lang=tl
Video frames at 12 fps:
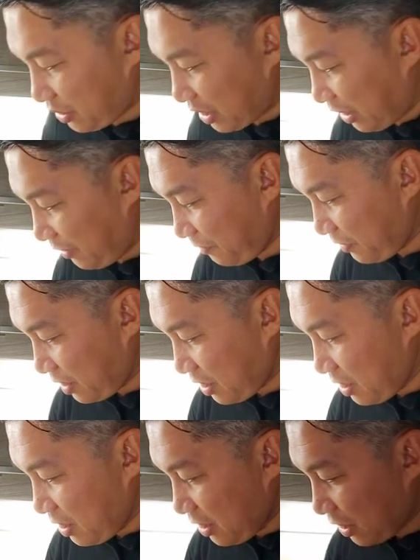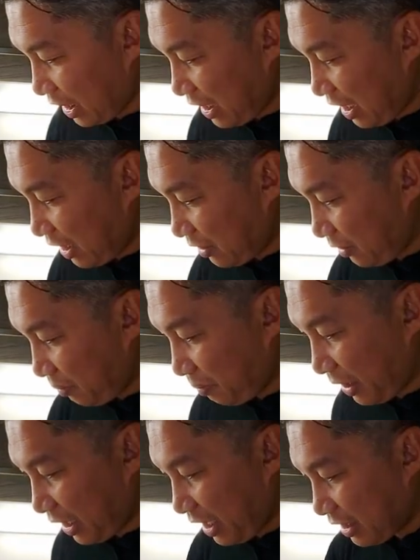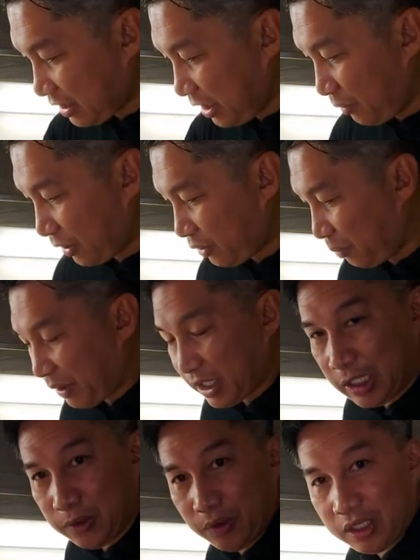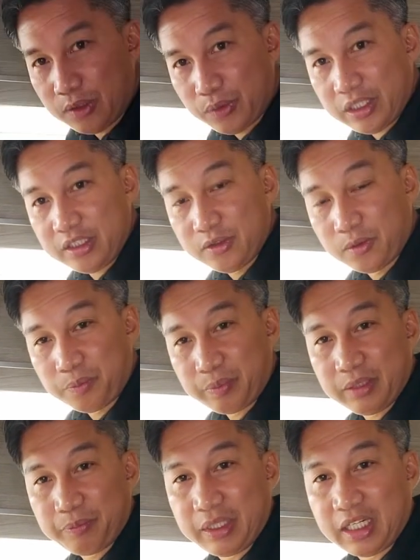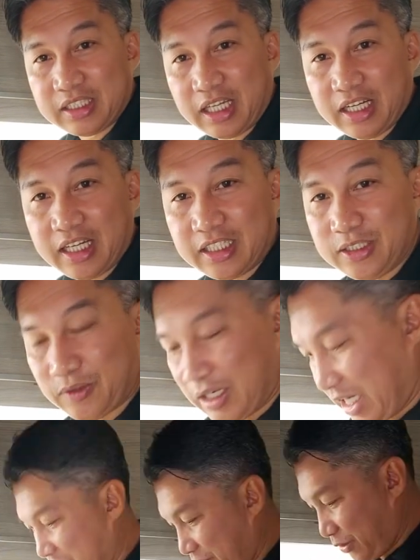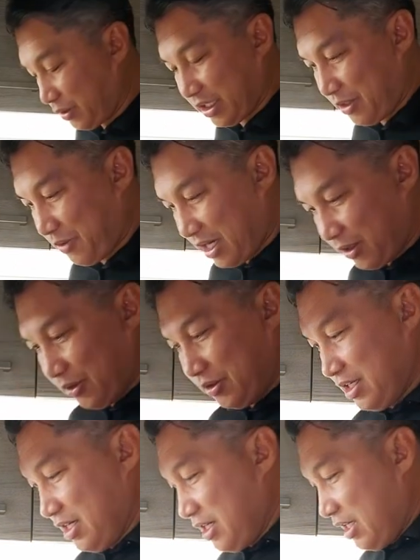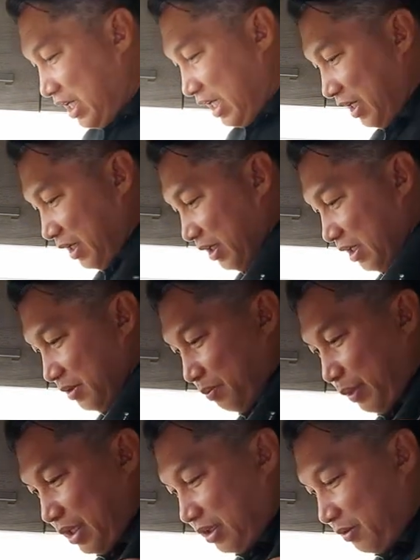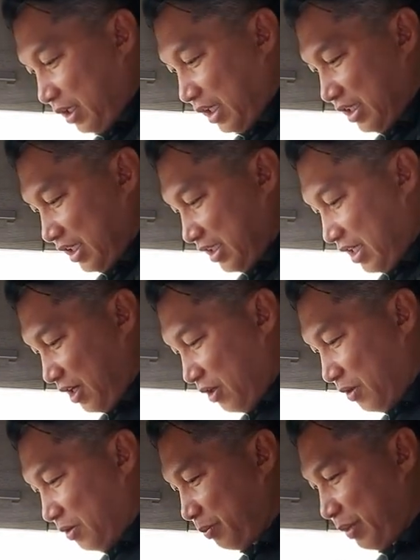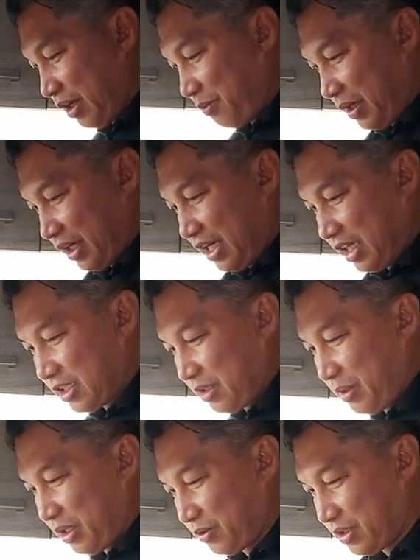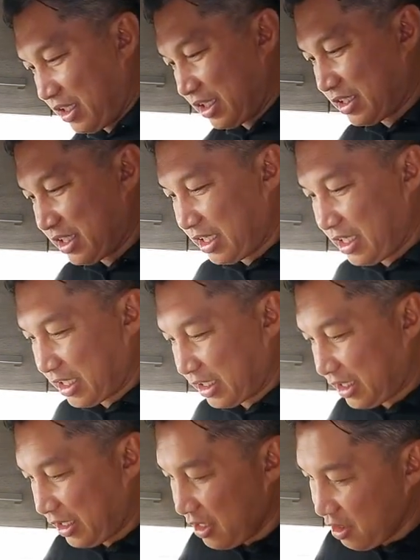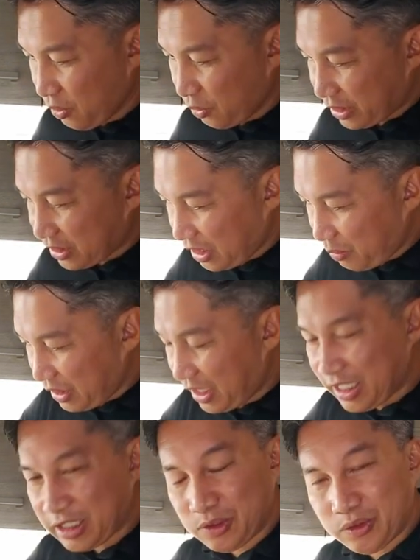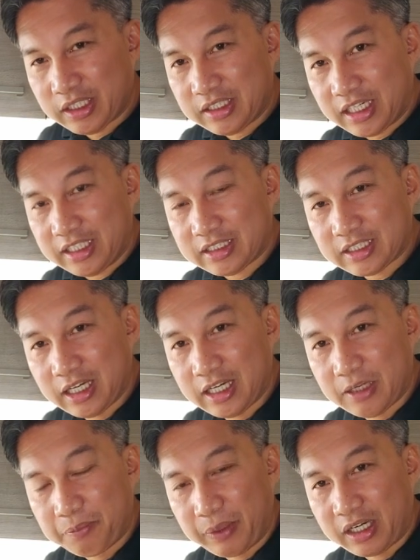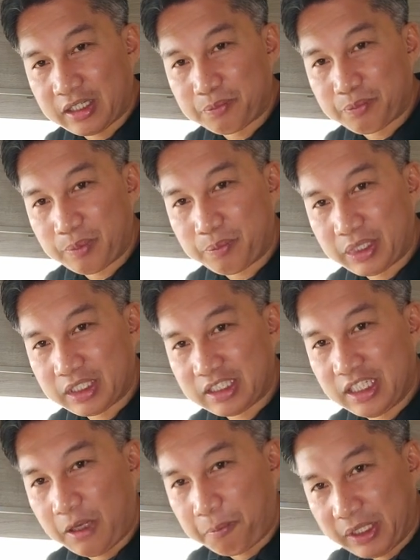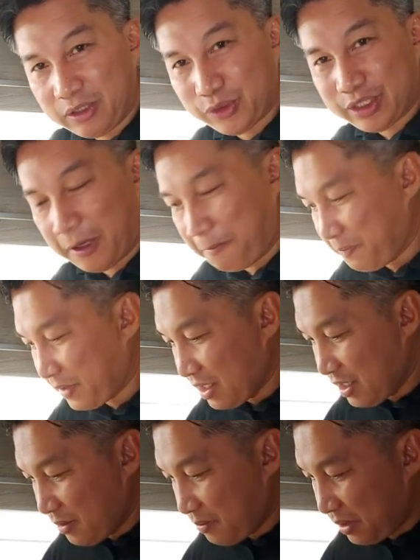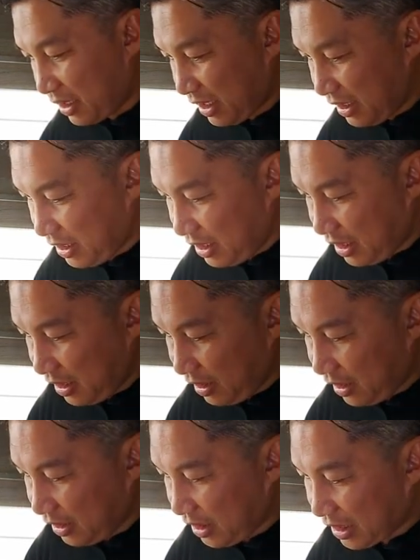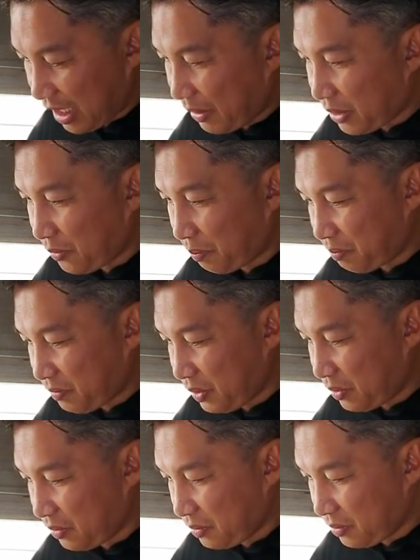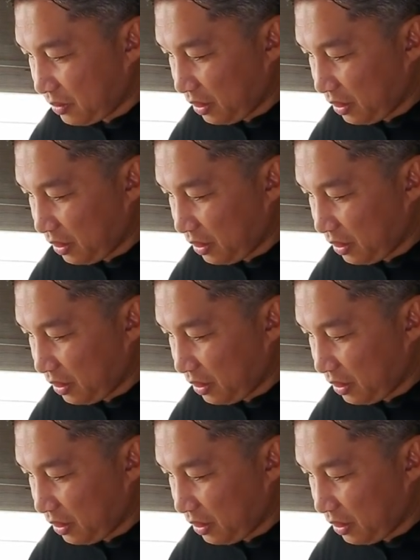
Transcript: nyo siya, kailangan parehas din, huwag nyong paghalu-haluin yung pin pinagtanggalan nyo, kagaya itong ginawa ko. Uh, pan, ganyan sila oh, pare-parehas na meron sila kasarili kasi oras na ibinalik nyo yan guys sa pag, pag tinakpan nyo siya pag hindi hindi tama yung yung